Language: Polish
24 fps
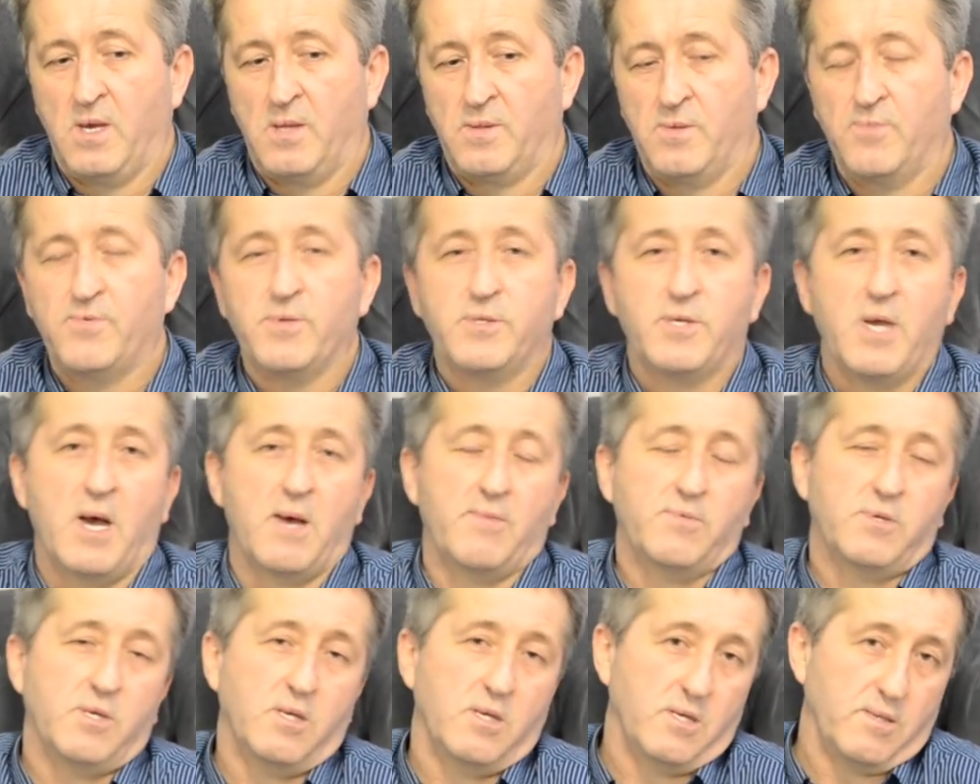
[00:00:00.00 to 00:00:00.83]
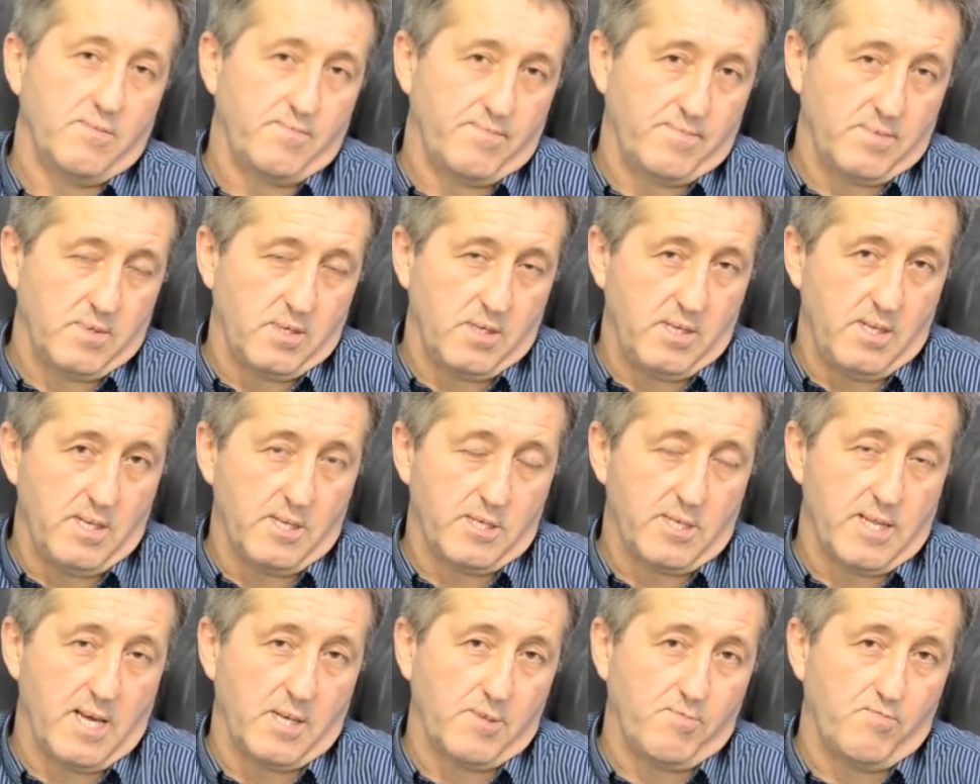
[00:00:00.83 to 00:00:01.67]
Dowiedziałem się
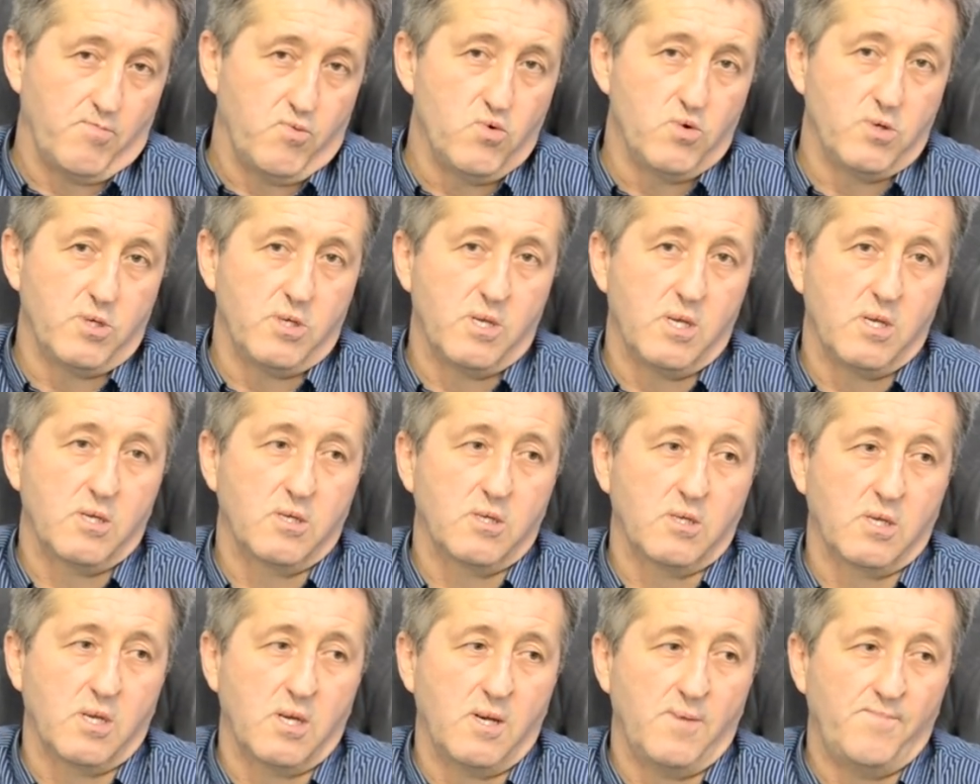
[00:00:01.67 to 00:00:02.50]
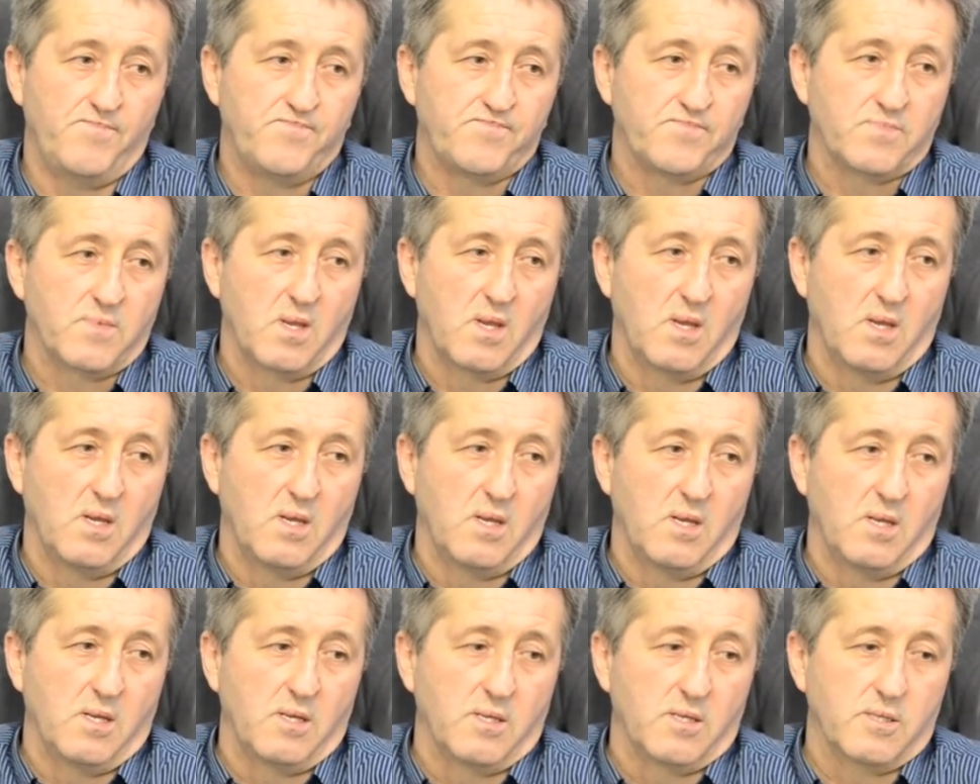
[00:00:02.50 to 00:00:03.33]
ileś lat później, że,
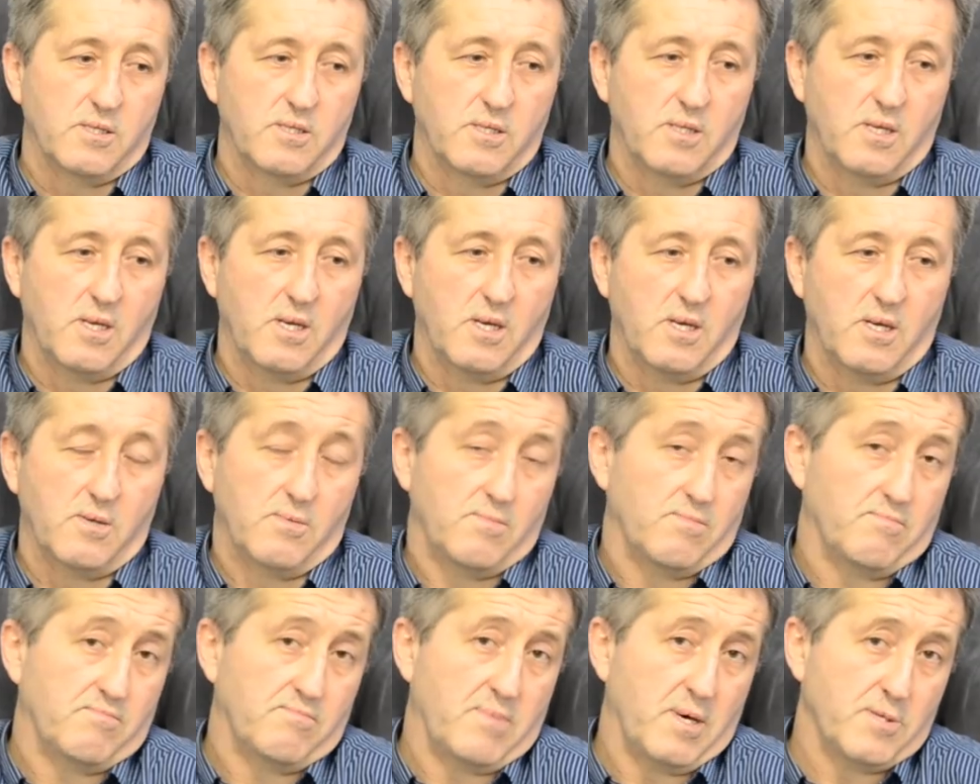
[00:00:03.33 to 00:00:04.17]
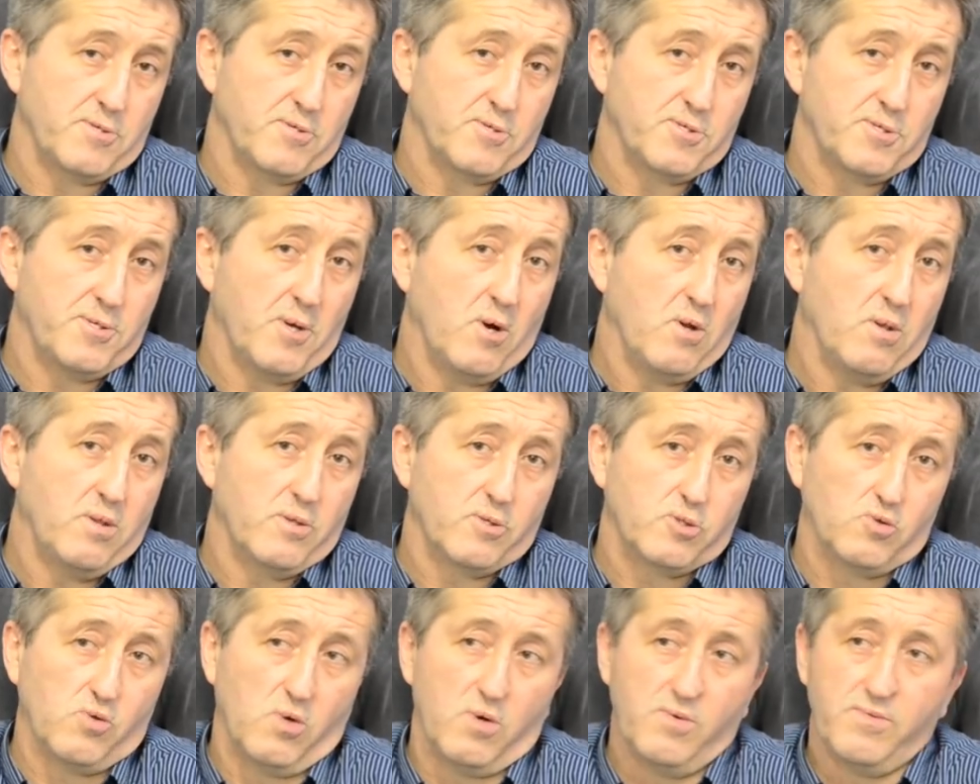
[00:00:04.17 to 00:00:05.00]
że bardzo
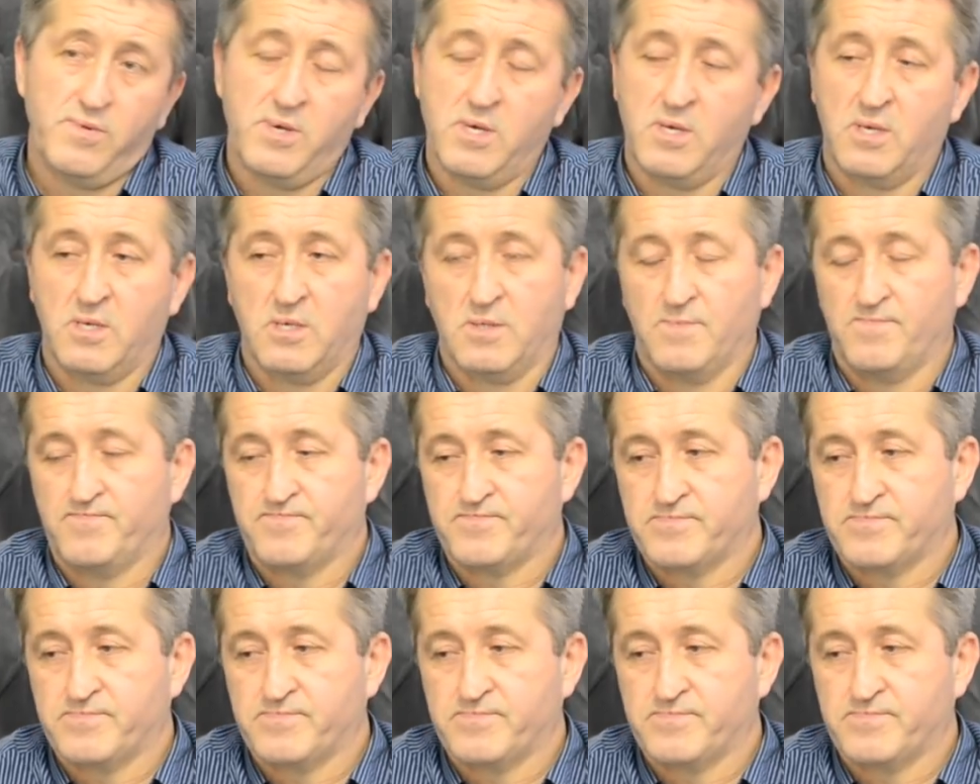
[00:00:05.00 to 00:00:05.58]
zdolny człowiek,